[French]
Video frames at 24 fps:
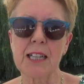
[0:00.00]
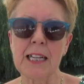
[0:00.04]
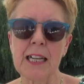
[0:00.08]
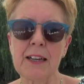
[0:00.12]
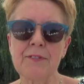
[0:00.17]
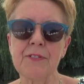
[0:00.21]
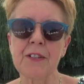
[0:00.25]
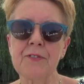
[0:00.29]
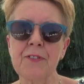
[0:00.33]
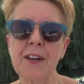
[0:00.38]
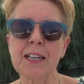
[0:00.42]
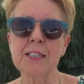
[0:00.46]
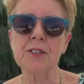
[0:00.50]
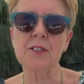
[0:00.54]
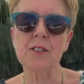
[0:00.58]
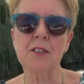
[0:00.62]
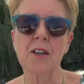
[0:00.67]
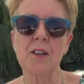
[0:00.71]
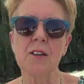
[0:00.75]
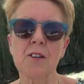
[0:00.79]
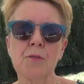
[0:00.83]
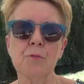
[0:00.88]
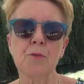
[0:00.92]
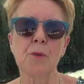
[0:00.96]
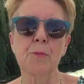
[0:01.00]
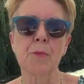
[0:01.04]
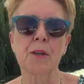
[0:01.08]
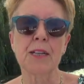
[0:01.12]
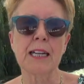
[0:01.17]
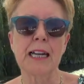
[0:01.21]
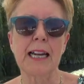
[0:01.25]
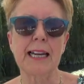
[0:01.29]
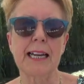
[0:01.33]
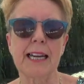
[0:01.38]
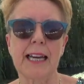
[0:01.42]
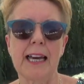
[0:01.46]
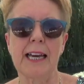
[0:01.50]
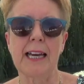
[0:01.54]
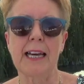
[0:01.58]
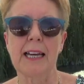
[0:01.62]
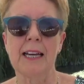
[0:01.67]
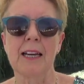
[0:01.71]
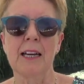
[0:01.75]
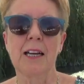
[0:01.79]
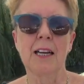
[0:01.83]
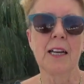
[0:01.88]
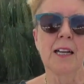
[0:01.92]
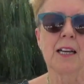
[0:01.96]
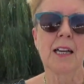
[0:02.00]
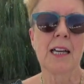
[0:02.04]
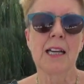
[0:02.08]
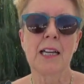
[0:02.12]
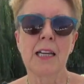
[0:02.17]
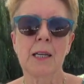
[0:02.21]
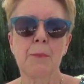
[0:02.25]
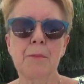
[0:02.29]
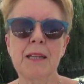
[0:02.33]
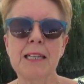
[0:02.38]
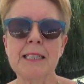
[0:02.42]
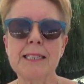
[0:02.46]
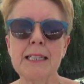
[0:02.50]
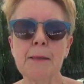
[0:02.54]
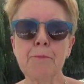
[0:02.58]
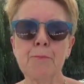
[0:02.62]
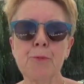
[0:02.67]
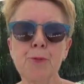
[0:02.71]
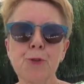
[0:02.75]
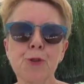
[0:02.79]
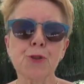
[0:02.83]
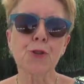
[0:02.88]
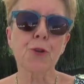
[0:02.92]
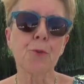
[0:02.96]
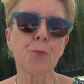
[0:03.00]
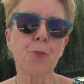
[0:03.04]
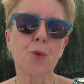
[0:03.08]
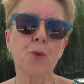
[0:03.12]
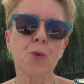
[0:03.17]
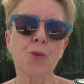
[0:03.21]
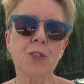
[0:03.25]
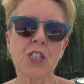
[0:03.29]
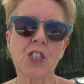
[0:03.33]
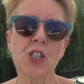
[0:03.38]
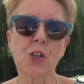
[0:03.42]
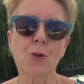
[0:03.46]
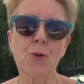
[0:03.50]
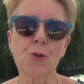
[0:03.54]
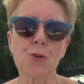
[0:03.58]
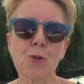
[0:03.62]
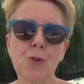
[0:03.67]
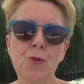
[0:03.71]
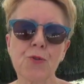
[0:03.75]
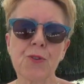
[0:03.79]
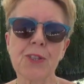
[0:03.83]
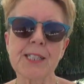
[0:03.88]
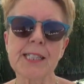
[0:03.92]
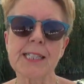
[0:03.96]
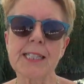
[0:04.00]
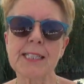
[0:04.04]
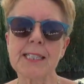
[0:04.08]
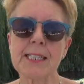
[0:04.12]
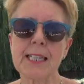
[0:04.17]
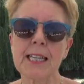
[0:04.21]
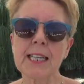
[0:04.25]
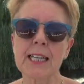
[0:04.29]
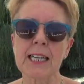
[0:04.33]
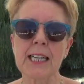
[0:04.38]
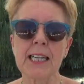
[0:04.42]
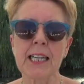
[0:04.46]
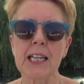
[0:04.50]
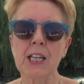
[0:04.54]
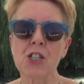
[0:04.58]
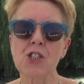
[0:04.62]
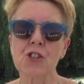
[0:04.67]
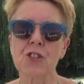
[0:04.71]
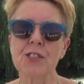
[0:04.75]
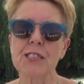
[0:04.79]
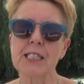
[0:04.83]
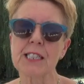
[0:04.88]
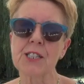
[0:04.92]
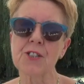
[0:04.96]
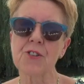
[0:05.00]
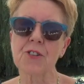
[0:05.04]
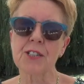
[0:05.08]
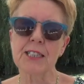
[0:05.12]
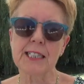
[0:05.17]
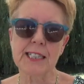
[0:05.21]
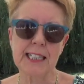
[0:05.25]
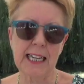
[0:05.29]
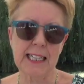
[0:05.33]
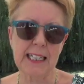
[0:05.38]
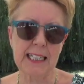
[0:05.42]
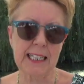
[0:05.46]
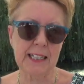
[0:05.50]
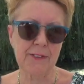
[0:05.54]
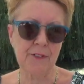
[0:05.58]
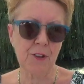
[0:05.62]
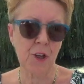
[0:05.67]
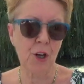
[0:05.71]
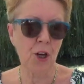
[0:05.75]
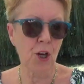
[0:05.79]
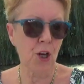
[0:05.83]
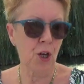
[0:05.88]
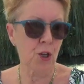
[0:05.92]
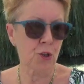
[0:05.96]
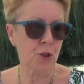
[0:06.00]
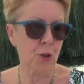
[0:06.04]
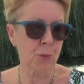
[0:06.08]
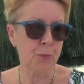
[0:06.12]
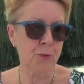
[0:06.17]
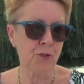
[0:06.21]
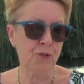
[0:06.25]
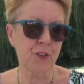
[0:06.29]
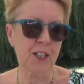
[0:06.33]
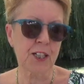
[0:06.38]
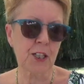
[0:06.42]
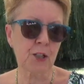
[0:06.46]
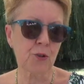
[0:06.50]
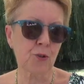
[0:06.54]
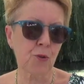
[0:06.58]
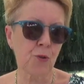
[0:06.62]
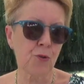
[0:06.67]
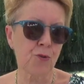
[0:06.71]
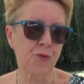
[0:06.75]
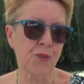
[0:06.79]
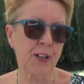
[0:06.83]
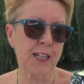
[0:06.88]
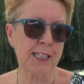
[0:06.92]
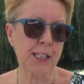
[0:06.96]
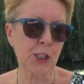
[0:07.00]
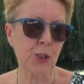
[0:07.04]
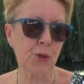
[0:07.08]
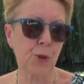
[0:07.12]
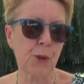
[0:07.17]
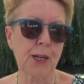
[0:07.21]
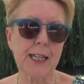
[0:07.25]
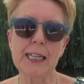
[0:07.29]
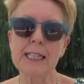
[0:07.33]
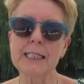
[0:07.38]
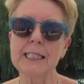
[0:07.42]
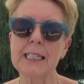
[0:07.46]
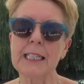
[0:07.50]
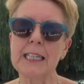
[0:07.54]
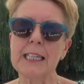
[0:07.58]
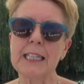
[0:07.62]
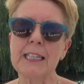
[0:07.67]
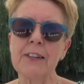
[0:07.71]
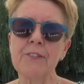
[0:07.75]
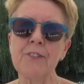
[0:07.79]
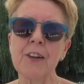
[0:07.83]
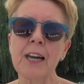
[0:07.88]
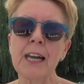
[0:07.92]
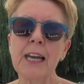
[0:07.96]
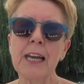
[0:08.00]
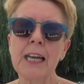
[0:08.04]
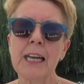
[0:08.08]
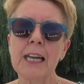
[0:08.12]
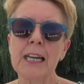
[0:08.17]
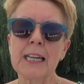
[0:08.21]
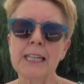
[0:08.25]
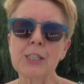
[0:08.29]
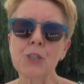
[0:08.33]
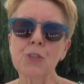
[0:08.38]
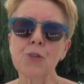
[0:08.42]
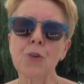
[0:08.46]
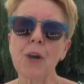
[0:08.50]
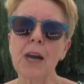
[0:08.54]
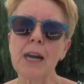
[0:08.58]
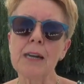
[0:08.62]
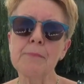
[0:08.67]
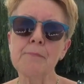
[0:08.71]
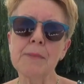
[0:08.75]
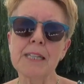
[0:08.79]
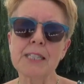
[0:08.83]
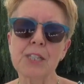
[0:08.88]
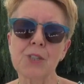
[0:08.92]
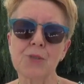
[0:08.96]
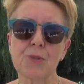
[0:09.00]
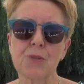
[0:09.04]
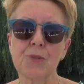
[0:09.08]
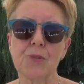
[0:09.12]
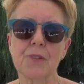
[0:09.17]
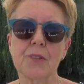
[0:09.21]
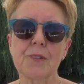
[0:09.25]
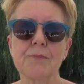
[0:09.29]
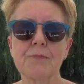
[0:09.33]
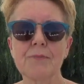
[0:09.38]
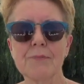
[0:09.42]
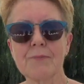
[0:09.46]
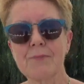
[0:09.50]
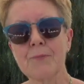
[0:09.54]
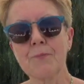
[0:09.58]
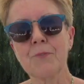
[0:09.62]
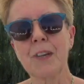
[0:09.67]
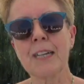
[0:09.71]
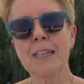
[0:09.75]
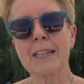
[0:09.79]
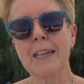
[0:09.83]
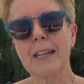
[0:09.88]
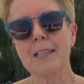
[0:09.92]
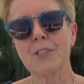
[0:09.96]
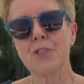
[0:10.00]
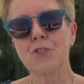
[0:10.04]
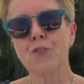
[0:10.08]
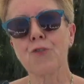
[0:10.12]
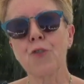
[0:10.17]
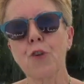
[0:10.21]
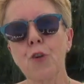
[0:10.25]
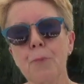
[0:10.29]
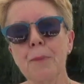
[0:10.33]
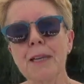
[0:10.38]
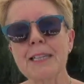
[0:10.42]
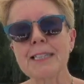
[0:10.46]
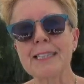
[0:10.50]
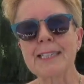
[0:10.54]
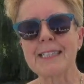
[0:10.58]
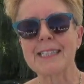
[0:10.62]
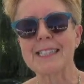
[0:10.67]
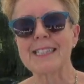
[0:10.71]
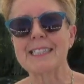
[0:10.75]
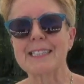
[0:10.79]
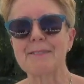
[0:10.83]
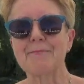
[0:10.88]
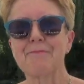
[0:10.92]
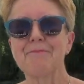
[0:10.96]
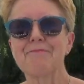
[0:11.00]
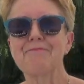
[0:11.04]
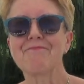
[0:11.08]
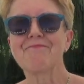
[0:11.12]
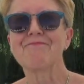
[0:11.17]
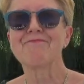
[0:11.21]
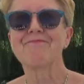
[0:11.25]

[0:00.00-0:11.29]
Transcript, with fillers: Il avait 20 ans au moment de la guerre. Mais il n'est plus de ce monde et j'ai retrouvé ses écrits et j'en ai sorti un livre que vous pouvez trouver sur Edilivre et sur Amazon je vous remercie. c'est